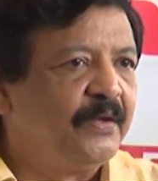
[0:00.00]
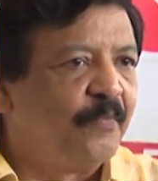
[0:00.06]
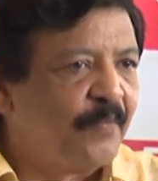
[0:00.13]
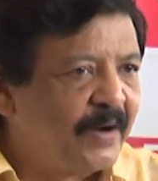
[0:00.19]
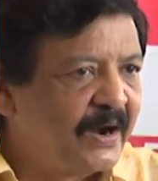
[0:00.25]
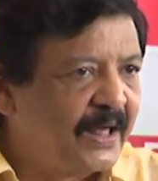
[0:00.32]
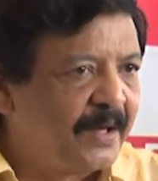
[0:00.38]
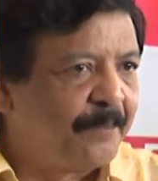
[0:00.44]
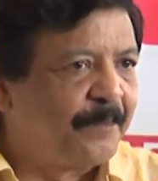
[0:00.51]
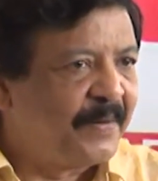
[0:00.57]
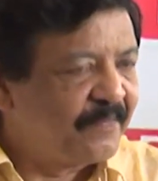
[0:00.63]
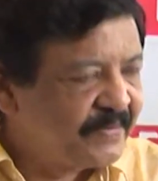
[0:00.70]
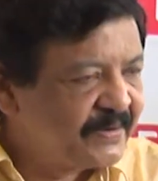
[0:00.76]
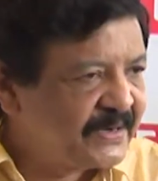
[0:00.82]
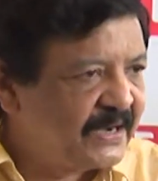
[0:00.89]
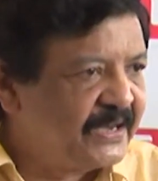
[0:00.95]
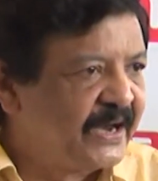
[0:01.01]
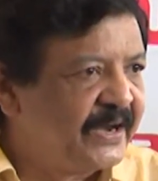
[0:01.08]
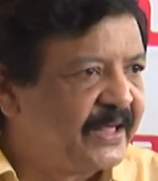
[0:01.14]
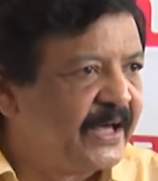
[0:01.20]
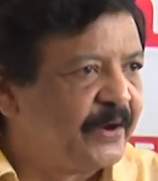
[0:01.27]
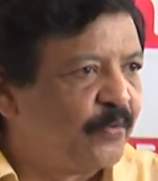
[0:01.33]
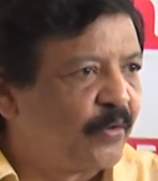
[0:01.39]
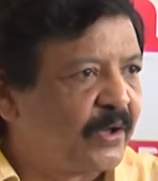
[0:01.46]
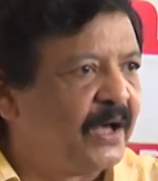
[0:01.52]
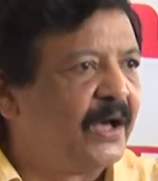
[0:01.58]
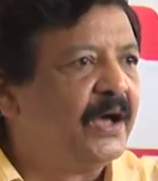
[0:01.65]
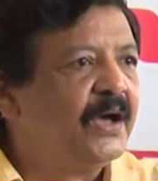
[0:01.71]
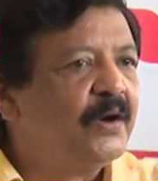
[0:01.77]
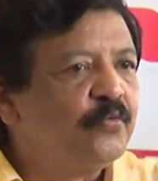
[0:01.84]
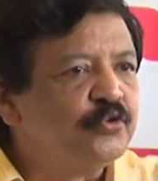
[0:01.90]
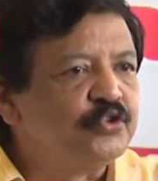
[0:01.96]
ఇవాళ పవన్ కళ్యాణ్ గారు ఒక
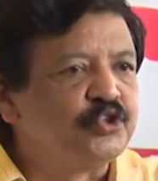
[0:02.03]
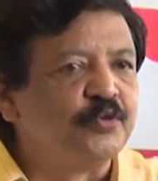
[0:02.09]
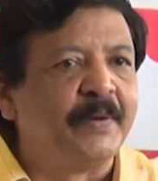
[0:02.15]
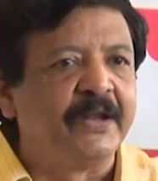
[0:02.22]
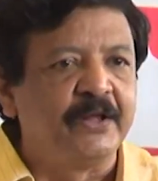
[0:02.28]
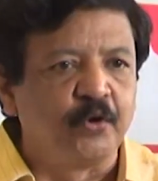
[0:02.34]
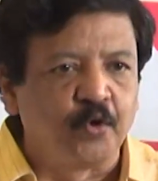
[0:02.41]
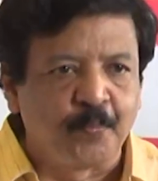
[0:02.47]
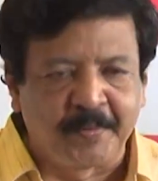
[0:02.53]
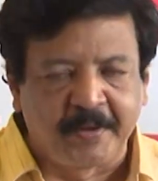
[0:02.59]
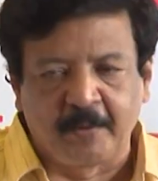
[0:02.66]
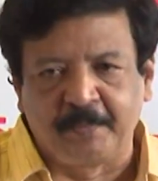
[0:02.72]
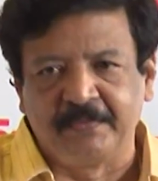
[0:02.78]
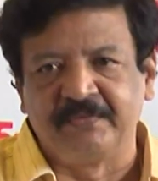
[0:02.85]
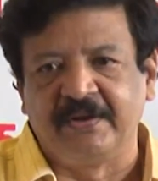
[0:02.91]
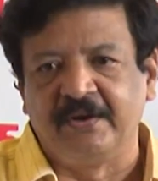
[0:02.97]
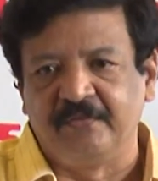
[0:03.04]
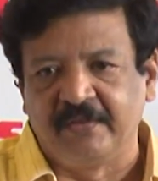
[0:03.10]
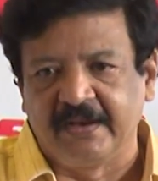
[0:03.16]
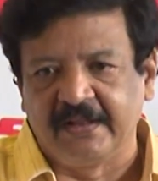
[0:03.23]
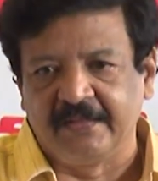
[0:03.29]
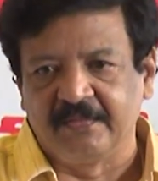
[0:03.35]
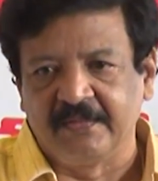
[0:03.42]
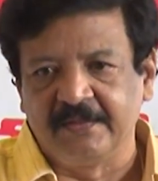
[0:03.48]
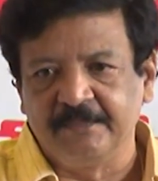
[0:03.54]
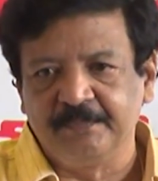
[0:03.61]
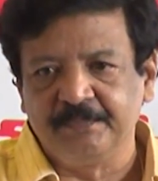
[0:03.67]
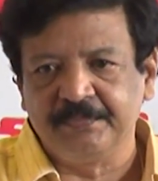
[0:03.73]
ఉద్యమానికి రూపకల్పన చేయడం జరిగింది